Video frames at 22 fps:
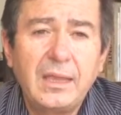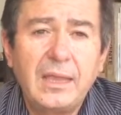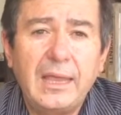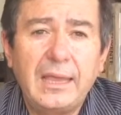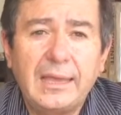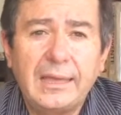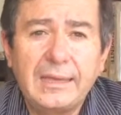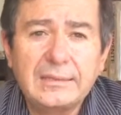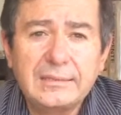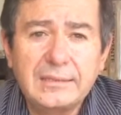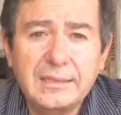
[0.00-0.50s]

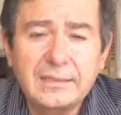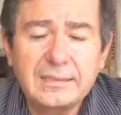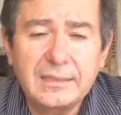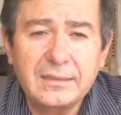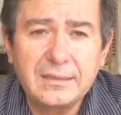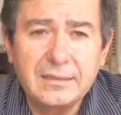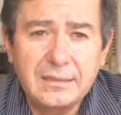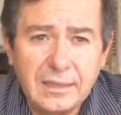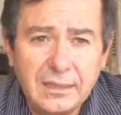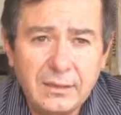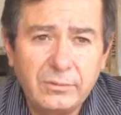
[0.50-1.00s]
En este
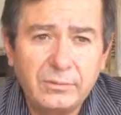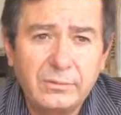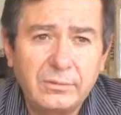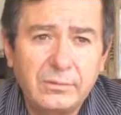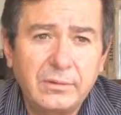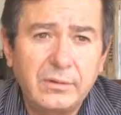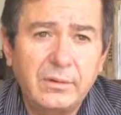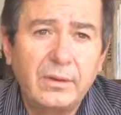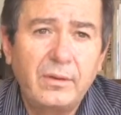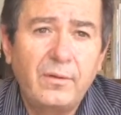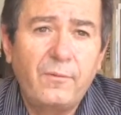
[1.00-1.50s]
sentido
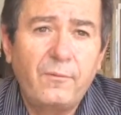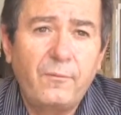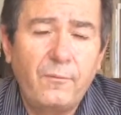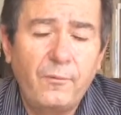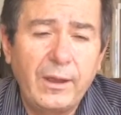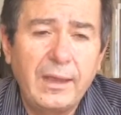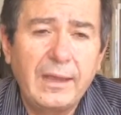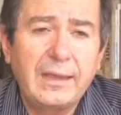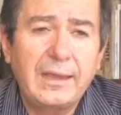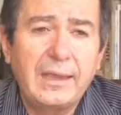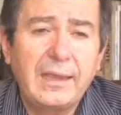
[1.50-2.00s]

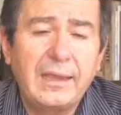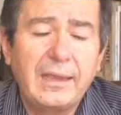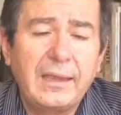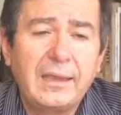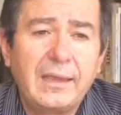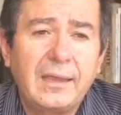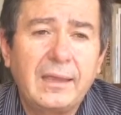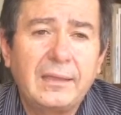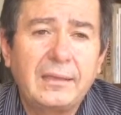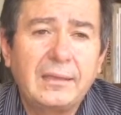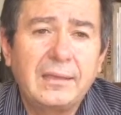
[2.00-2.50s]
fue
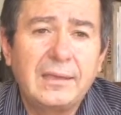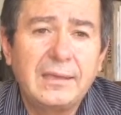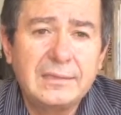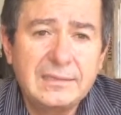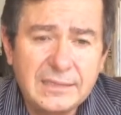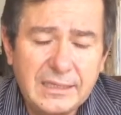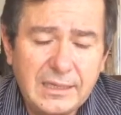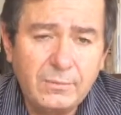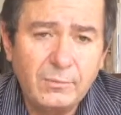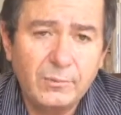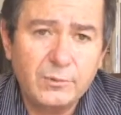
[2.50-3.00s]
que
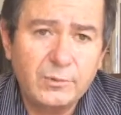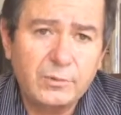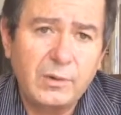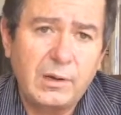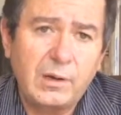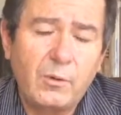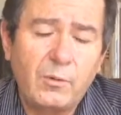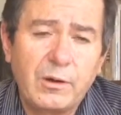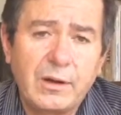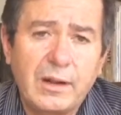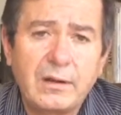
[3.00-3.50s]
quisimos
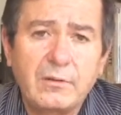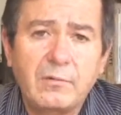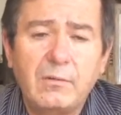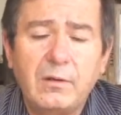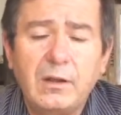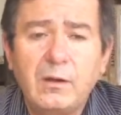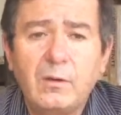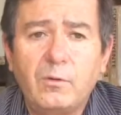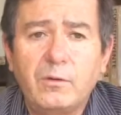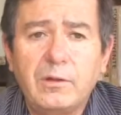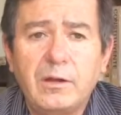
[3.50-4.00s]
colaborar
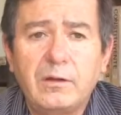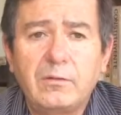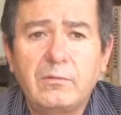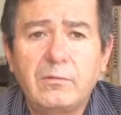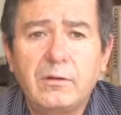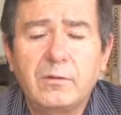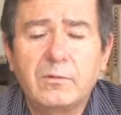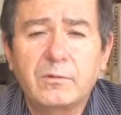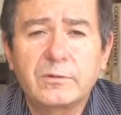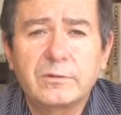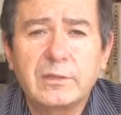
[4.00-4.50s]
con el
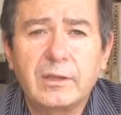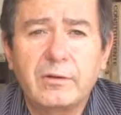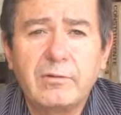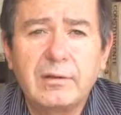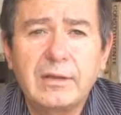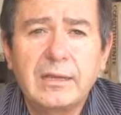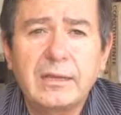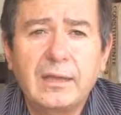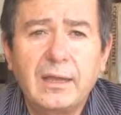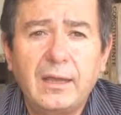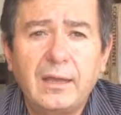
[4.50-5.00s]
gobierno de Costa
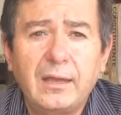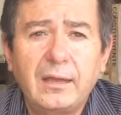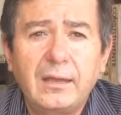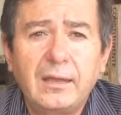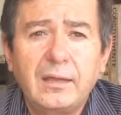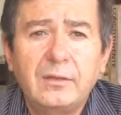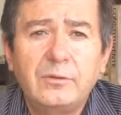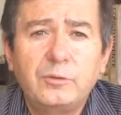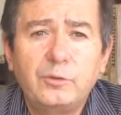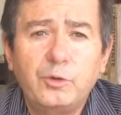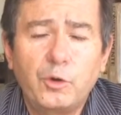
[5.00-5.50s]
Rica
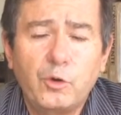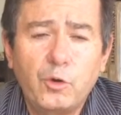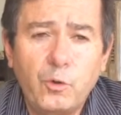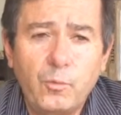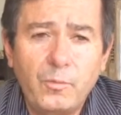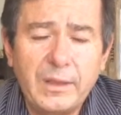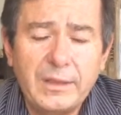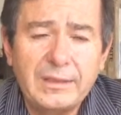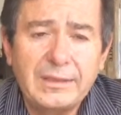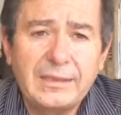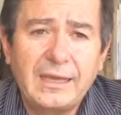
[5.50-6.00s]

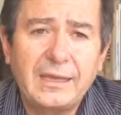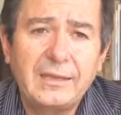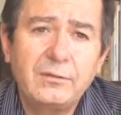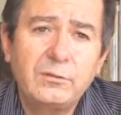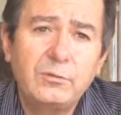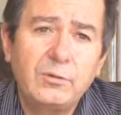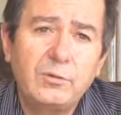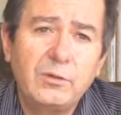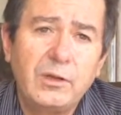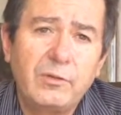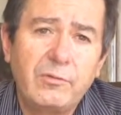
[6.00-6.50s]

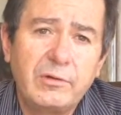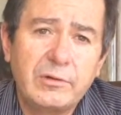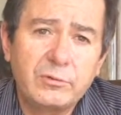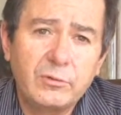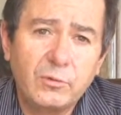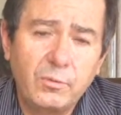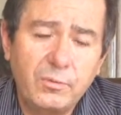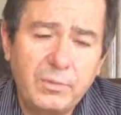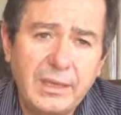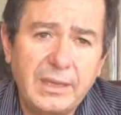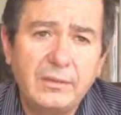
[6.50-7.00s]
documentando y
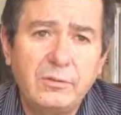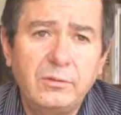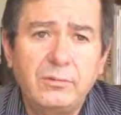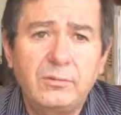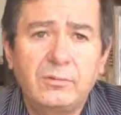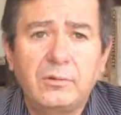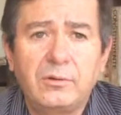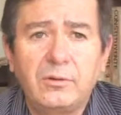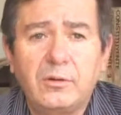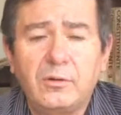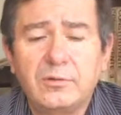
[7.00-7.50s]

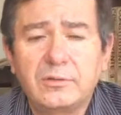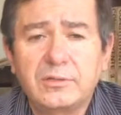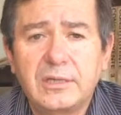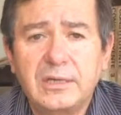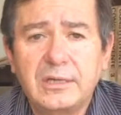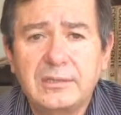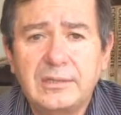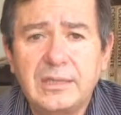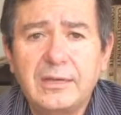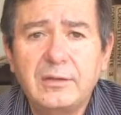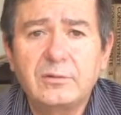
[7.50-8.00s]
resumiendo los
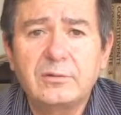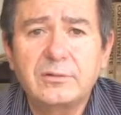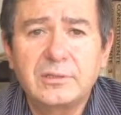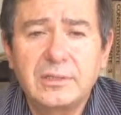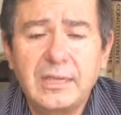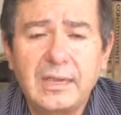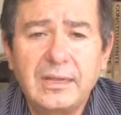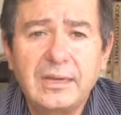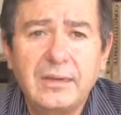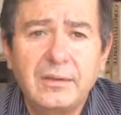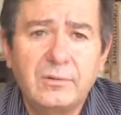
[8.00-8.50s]
criterios
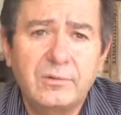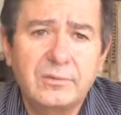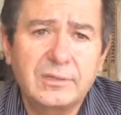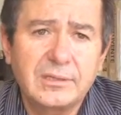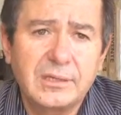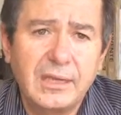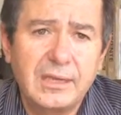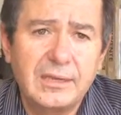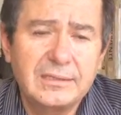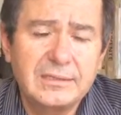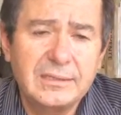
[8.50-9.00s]

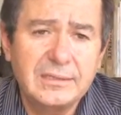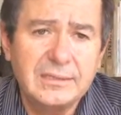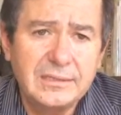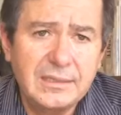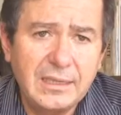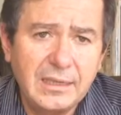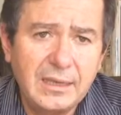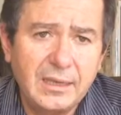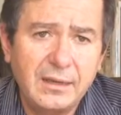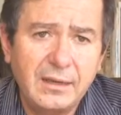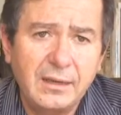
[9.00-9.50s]
técnicos que
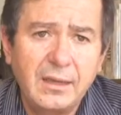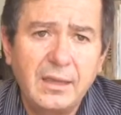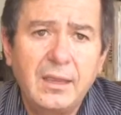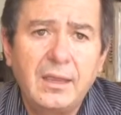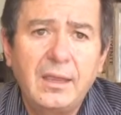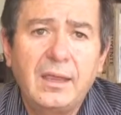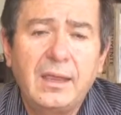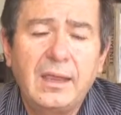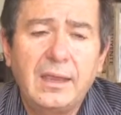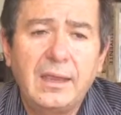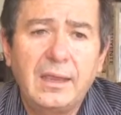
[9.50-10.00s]
existían
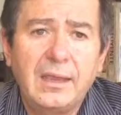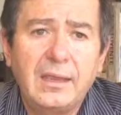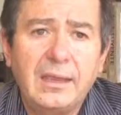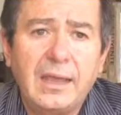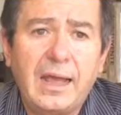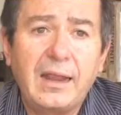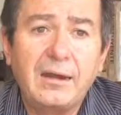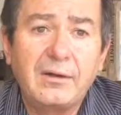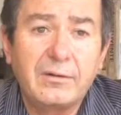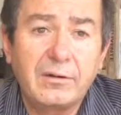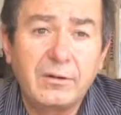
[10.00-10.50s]

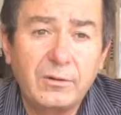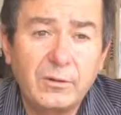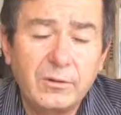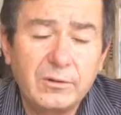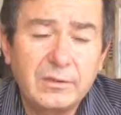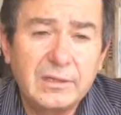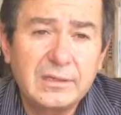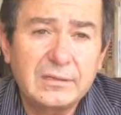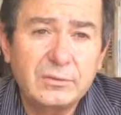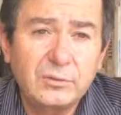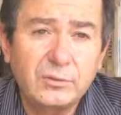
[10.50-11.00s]
eh,
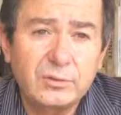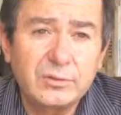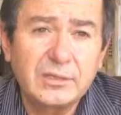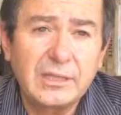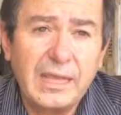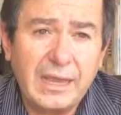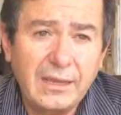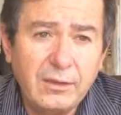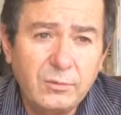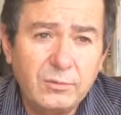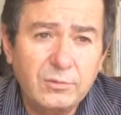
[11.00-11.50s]
alrededor de estos
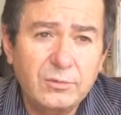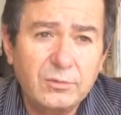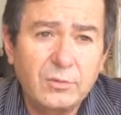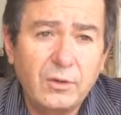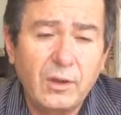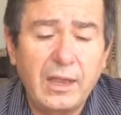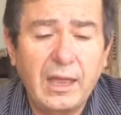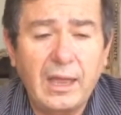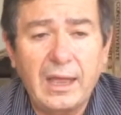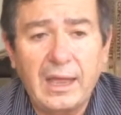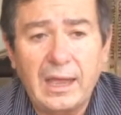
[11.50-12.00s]
daños
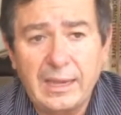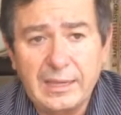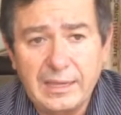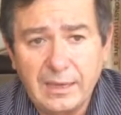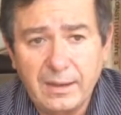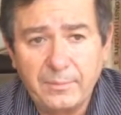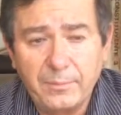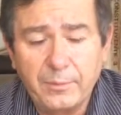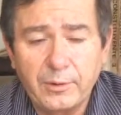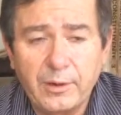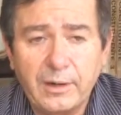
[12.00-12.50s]

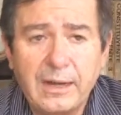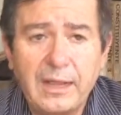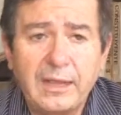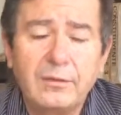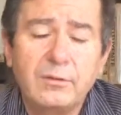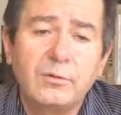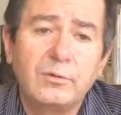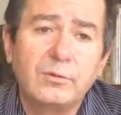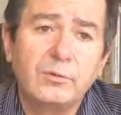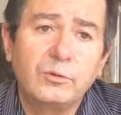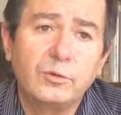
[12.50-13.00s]
allá por el
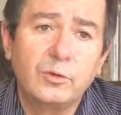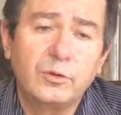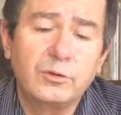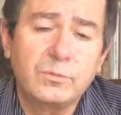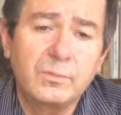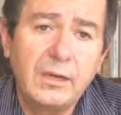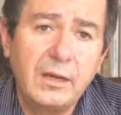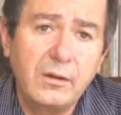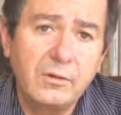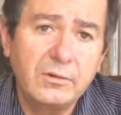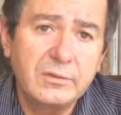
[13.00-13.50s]
año
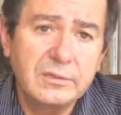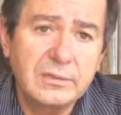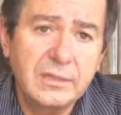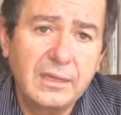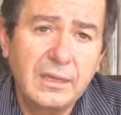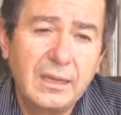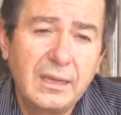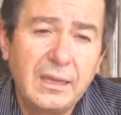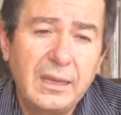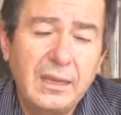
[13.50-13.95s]
2011